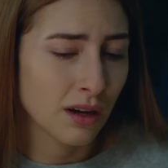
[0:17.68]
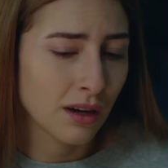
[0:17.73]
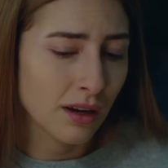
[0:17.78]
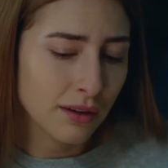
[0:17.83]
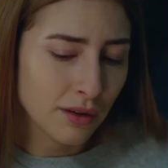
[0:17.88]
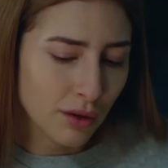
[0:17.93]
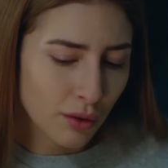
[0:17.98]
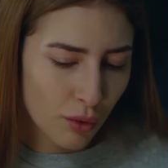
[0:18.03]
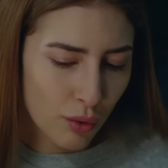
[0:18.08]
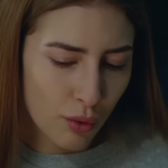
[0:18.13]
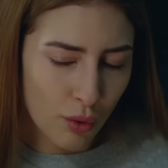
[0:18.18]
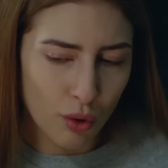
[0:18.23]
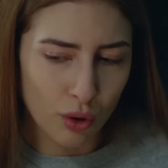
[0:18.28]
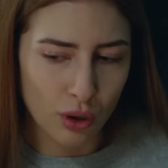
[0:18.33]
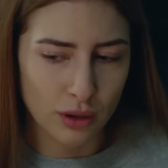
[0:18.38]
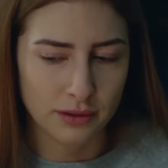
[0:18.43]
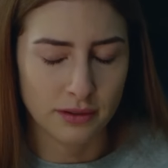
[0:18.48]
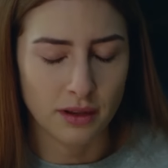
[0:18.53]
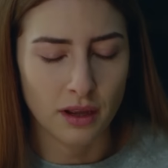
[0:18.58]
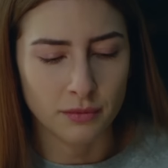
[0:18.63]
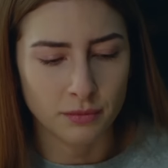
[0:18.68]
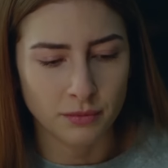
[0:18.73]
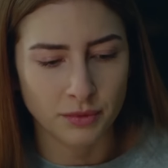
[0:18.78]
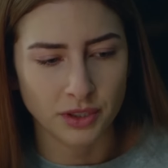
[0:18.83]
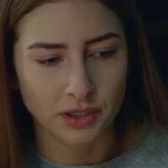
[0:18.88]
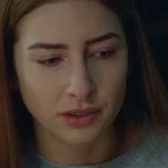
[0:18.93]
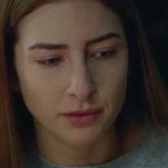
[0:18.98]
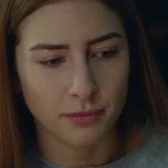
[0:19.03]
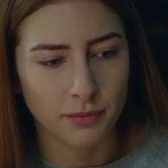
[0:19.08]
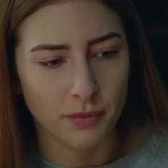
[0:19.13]
Ya da öyle
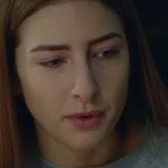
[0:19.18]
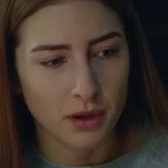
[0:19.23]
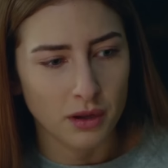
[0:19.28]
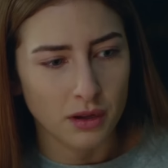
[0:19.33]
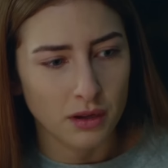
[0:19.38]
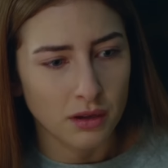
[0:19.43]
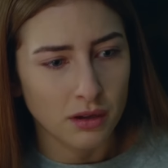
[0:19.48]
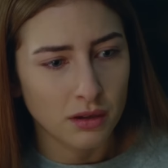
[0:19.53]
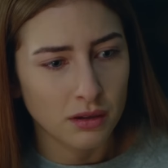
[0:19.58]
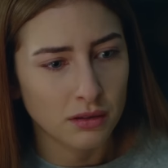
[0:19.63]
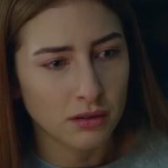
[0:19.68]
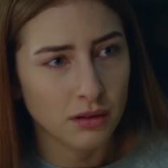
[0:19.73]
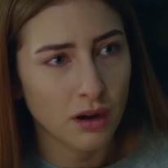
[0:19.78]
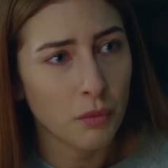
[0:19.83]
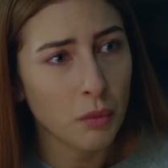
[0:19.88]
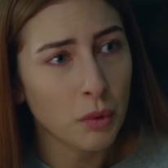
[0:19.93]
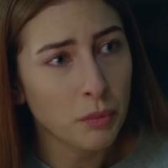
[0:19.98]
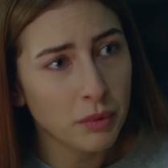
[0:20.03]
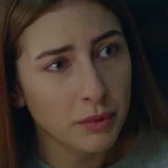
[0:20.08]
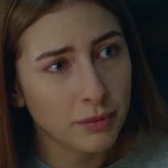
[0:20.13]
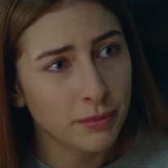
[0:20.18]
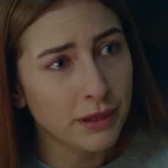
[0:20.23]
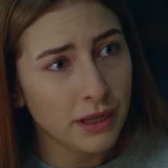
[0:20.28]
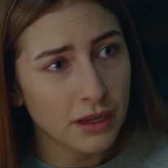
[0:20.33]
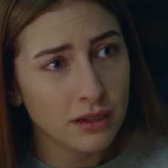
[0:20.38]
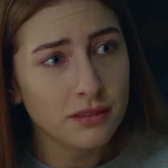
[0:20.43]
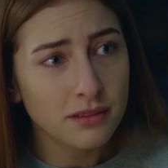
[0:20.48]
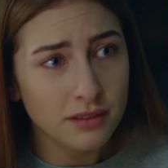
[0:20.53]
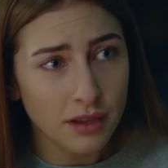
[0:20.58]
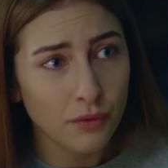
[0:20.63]
sanmıştım. Ama
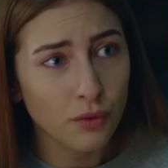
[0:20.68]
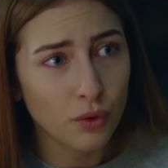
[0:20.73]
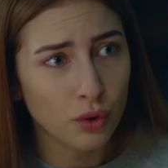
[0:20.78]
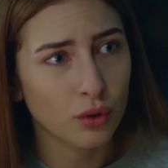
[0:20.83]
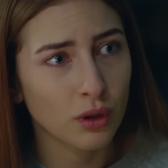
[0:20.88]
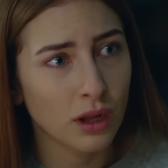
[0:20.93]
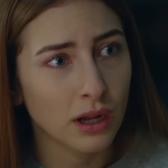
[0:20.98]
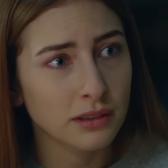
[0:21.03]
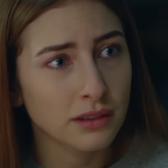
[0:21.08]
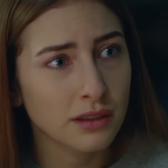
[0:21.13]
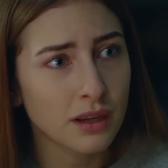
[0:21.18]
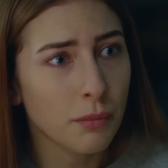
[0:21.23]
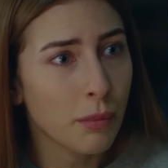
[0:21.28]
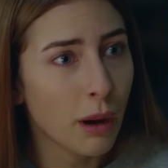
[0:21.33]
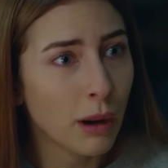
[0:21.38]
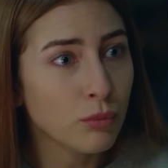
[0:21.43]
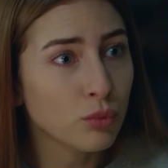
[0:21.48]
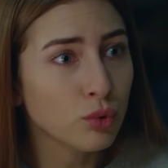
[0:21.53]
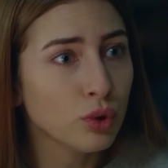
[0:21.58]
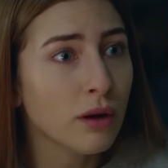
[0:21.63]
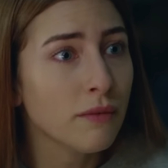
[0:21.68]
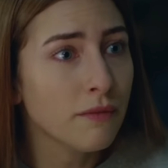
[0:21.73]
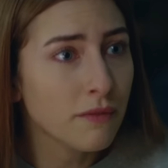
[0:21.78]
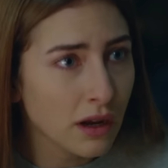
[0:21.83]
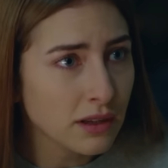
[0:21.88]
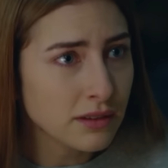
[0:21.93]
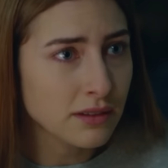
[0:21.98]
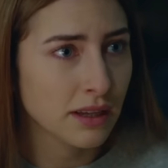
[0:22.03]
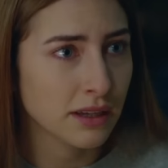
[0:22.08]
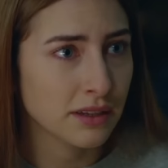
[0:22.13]
birbirlerini seviyorlar diye ben bundan
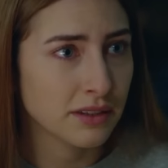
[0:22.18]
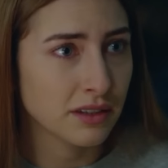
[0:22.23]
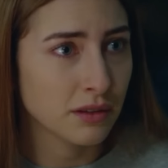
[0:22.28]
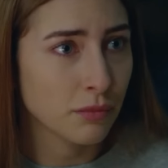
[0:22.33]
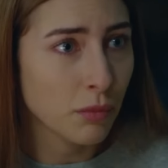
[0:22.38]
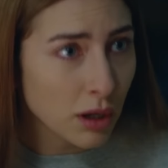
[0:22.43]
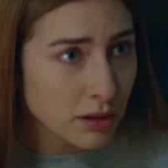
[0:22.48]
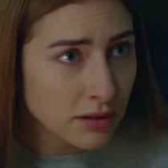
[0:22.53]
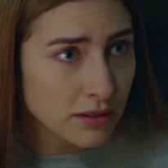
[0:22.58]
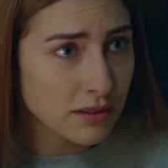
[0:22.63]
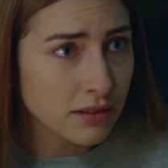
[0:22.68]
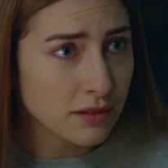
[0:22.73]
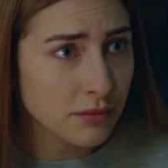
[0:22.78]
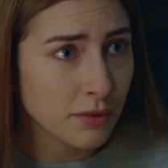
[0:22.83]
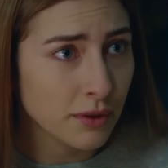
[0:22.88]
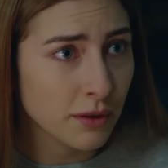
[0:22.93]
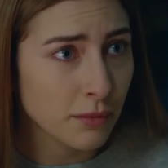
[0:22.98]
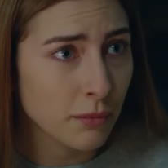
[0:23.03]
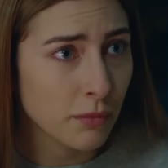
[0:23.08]
vazgeçtim. Haksız mıyım?